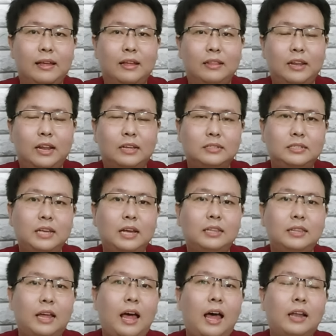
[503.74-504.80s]
Tidak
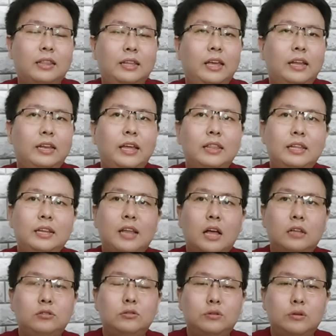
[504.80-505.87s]
sejahtera artinya dia
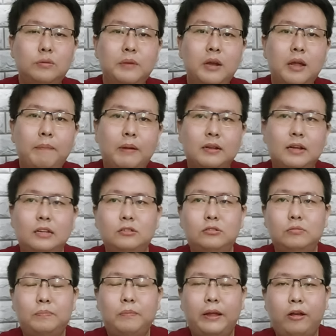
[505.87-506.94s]
tidak cukup mendapatkan
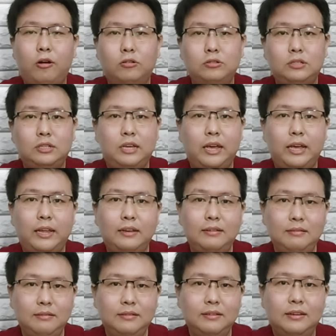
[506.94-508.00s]
suplai oksigen
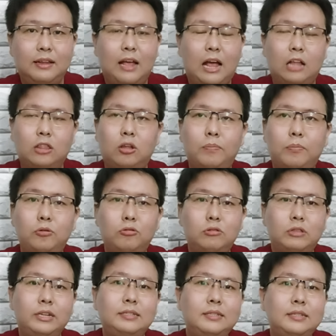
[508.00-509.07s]
ataupun
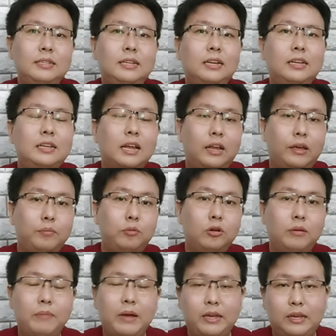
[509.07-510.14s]
nutrisi dari darah ibu
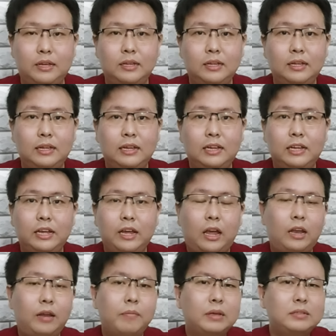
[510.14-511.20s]
ke bayi.
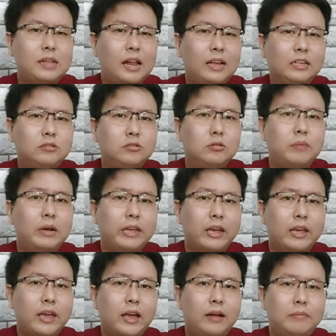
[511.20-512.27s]
Ini masalahnya cukup
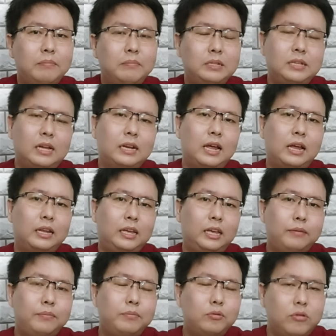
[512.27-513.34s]
banyak ya, bisa dari
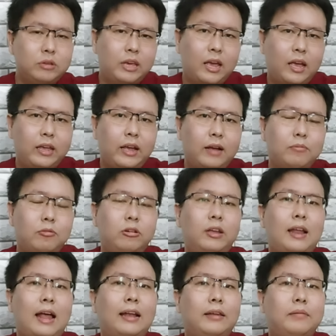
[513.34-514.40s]
ibunya yang mungkin
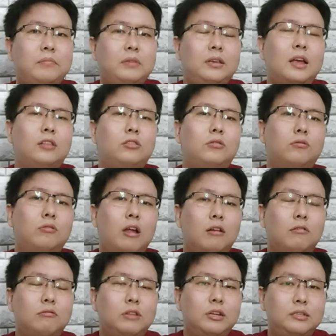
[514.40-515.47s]
anemia atau kurang
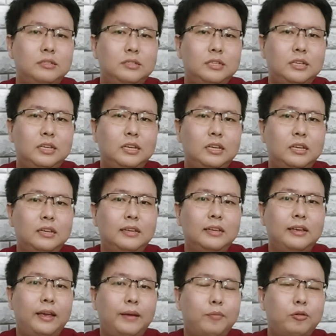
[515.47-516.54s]
nutrisi,
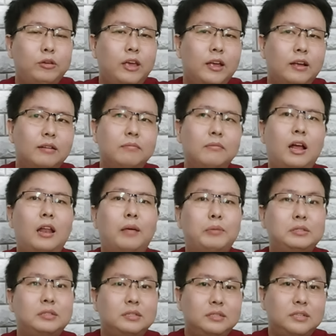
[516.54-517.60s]
ibunya yang mengalami
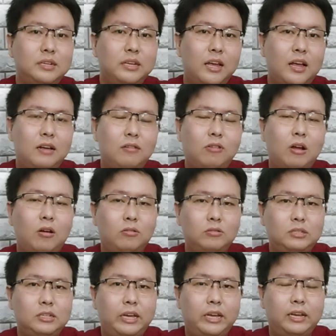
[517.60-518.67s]
sesek ya, kurang
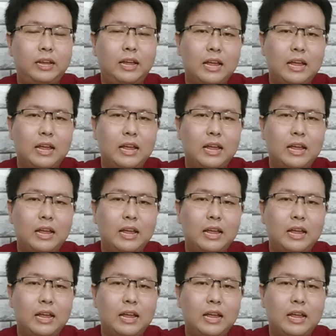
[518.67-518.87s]
oksigen.